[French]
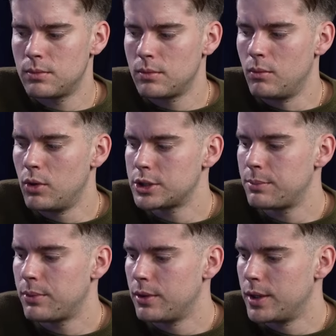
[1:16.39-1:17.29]
moi, j'ai
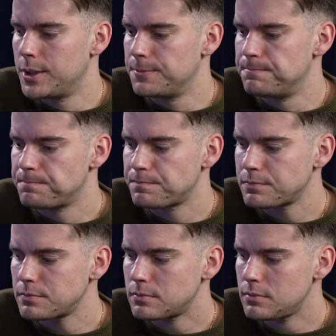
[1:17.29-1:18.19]
pas euh,
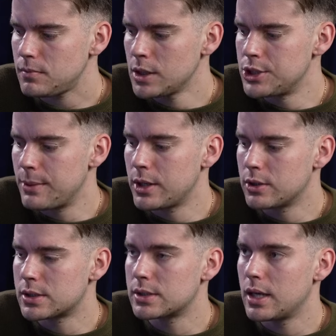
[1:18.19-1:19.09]
jamais
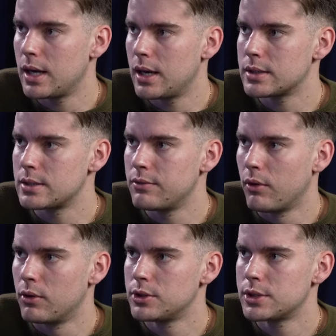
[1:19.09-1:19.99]
cotisé à, ces
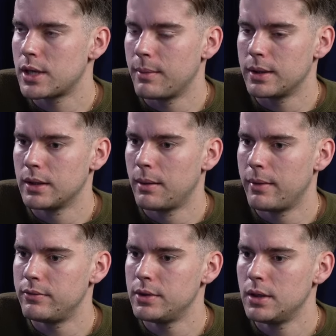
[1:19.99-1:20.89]
fonds-là jusqu'à maintenant dans
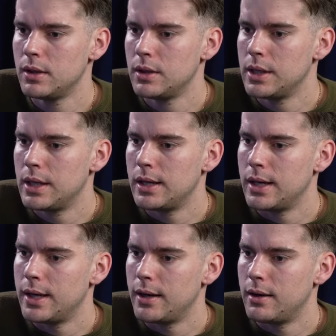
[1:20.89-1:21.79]
ma vie.
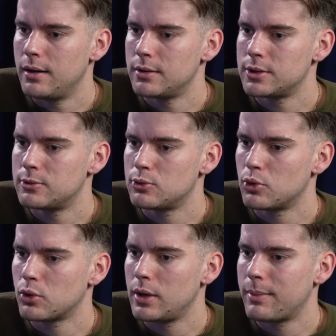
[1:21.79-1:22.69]
j'ai
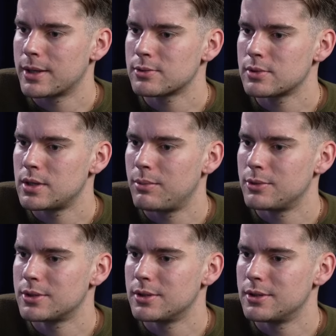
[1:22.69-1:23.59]
toujours eu l'impression que c'était
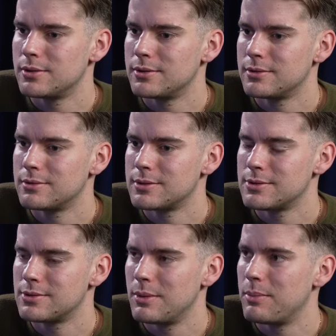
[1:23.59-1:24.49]
plus
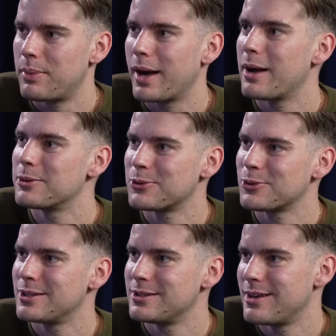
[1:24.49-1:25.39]
c'est mes parents, mettons,
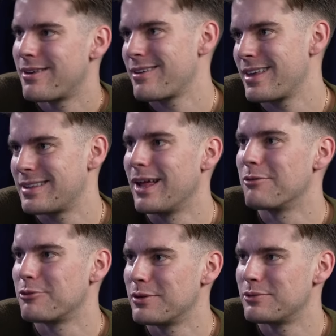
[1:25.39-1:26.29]
qui, étaient dans le
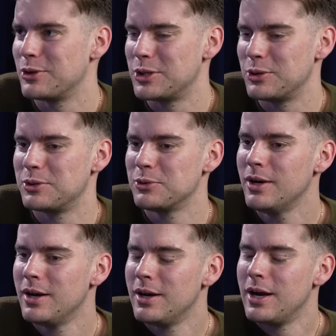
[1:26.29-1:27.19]
fond FTQ et tout.
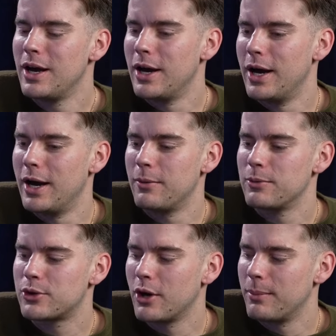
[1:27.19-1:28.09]
Euh,
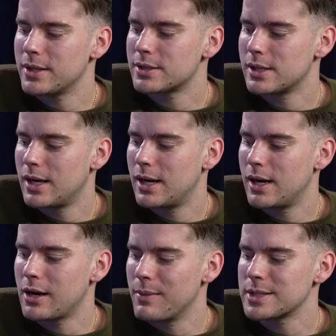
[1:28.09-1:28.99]
comment,
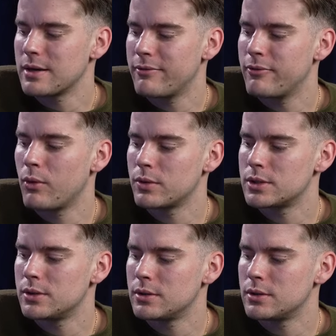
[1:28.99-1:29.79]
ça, comment ça fonctionne?